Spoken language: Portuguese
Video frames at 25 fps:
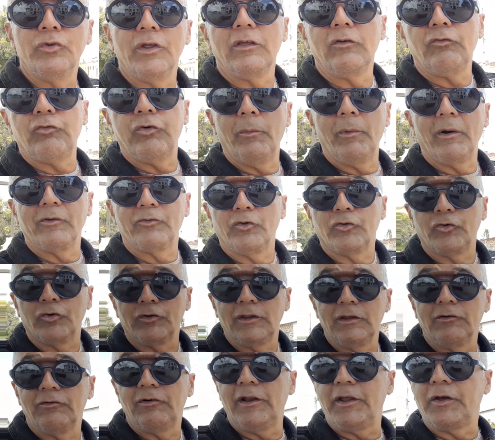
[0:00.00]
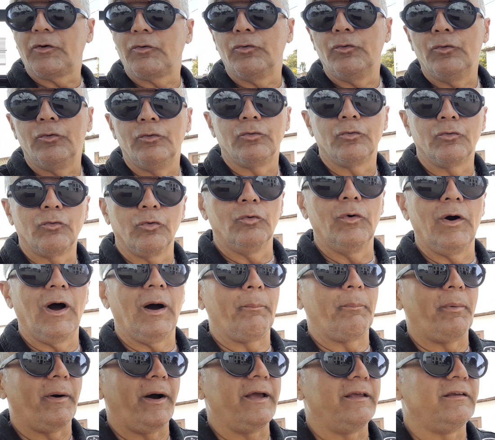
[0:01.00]
a informação que eu tive ali com, com um
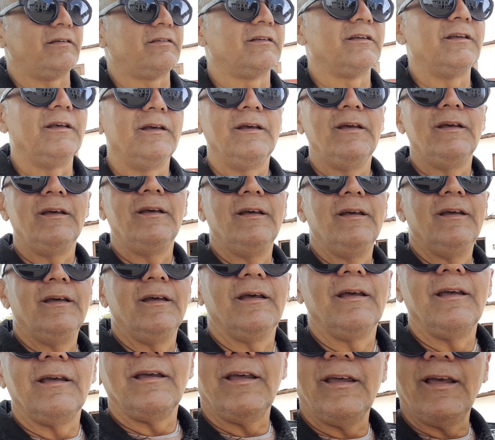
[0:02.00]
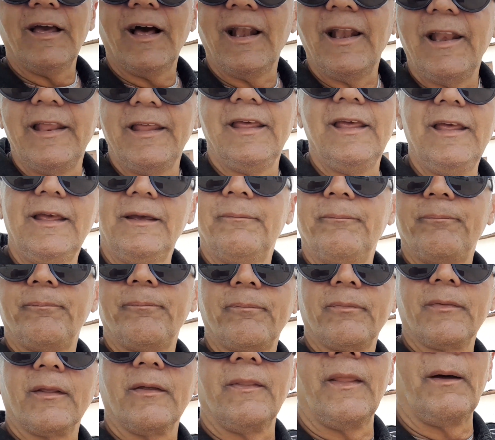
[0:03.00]
rapaz. E ali
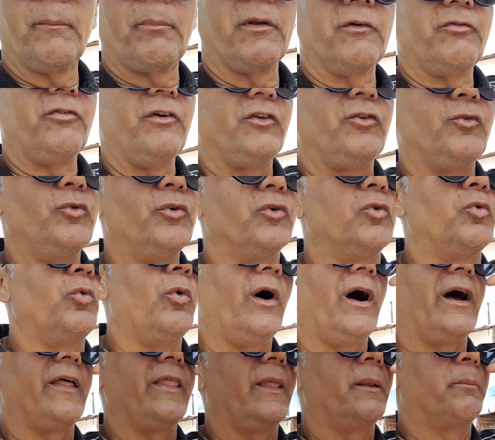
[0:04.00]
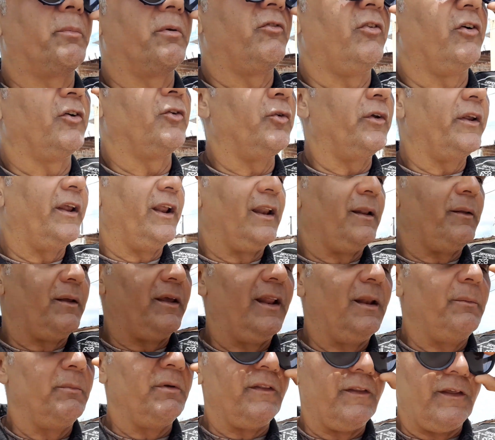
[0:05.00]
na prefeitura, o guarda da prefeitura, e ele, ele me